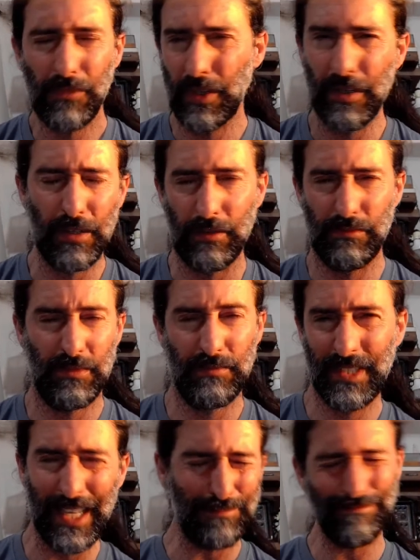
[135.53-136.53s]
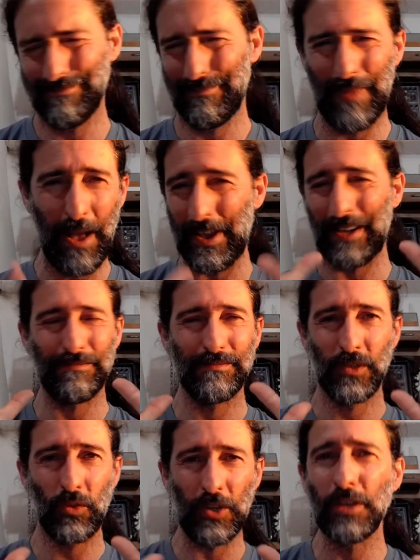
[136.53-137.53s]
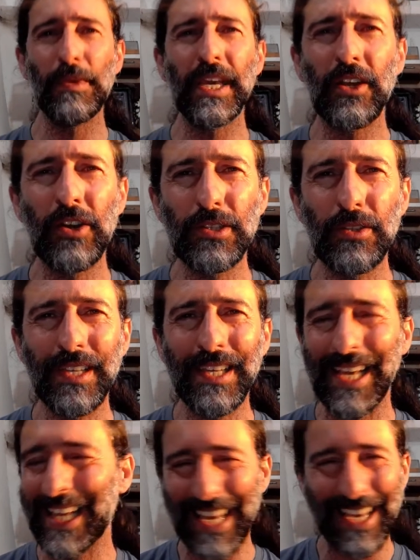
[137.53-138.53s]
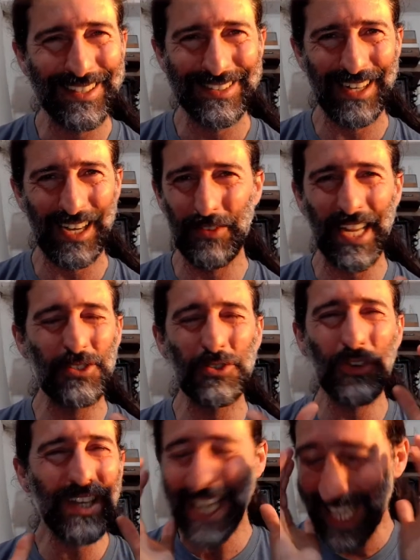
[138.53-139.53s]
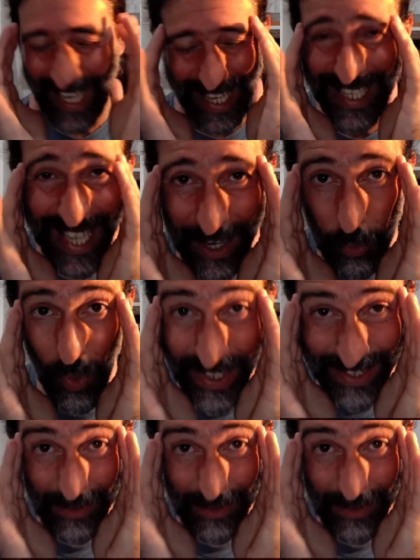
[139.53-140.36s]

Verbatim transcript: Eh, ¿qué? A ver, cuando a mí me dijeron esto, dije, ¿qué? ¿Refrigeración con qué? ¿Qué? ¿What?